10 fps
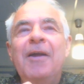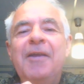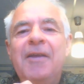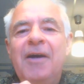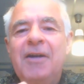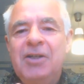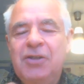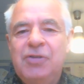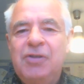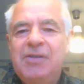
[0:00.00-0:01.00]
Я
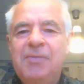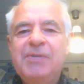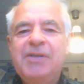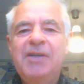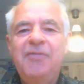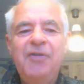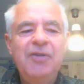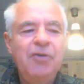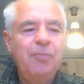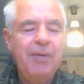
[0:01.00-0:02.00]
решил сегодня записать
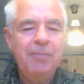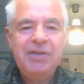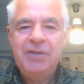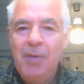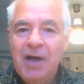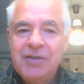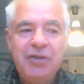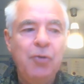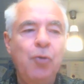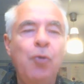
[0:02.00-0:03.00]
видео про
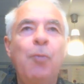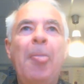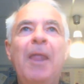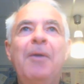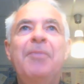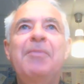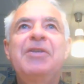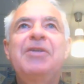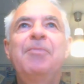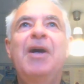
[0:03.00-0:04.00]
математику, про
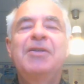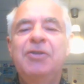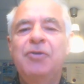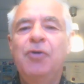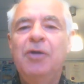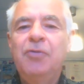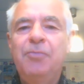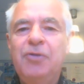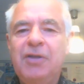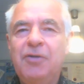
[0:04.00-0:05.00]
математику. Оно
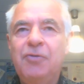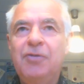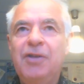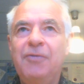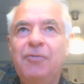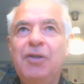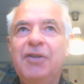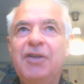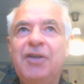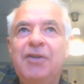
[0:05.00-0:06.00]
будет такое
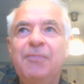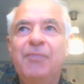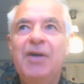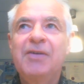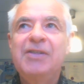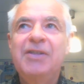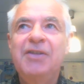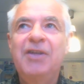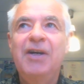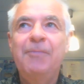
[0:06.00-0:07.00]
довольно-таки, как
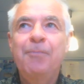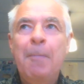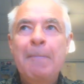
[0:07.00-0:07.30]
всегда,